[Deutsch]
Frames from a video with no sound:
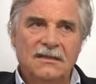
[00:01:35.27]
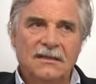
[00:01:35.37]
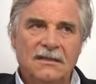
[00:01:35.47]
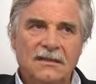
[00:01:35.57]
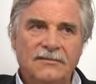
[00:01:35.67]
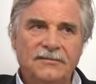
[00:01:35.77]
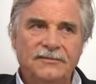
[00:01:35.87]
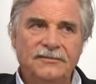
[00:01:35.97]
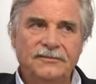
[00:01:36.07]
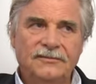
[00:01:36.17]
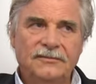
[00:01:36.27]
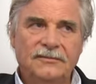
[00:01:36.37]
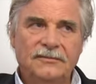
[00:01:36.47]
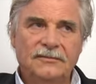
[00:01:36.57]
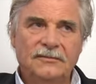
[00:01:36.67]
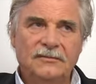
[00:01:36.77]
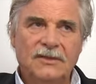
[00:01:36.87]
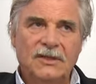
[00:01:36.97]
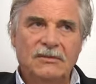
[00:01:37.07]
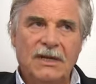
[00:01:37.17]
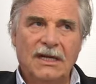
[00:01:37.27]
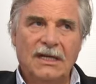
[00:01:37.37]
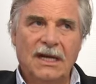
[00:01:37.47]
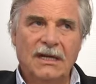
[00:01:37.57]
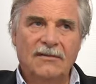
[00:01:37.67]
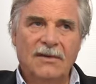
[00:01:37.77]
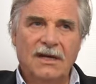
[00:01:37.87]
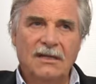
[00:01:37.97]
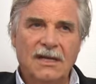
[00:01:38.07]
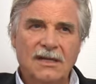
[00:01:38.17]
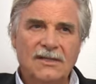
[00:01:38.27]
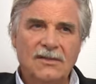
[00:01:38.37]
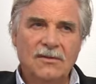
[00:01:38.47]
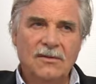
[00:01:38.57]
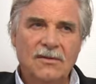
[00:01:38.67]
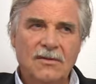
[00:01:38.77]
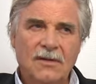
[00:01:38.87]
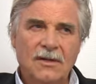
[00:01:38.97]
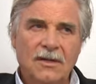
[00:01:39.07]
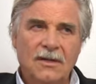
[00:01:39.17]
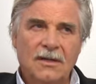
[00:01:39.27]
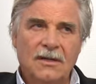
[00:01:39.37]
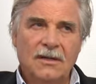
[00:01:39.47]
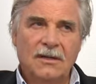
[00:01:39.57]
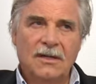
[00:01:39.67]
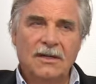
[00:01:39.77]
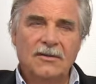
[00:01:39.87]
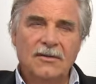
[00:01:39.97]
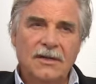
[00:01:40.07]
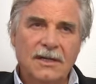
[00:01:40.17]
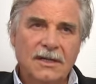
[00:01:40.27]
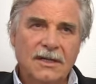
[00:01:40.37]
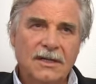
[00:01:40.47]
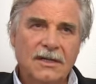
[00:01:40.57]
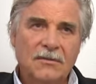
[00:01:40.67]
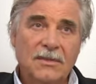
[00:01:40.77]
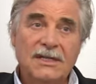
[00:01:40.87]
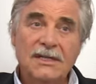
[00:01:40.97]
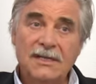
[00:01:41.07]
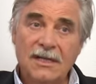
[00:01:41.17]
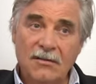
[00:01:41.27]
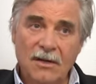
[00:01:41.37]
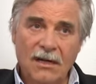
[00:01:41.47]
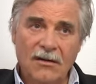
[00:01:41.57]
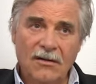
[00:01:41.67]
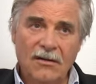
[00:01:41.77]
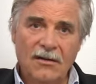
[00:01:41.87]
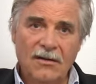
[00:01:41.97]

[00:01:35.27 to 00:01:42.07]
Ähm, und Maren Ade war da so geduldig, mit sich selber auch.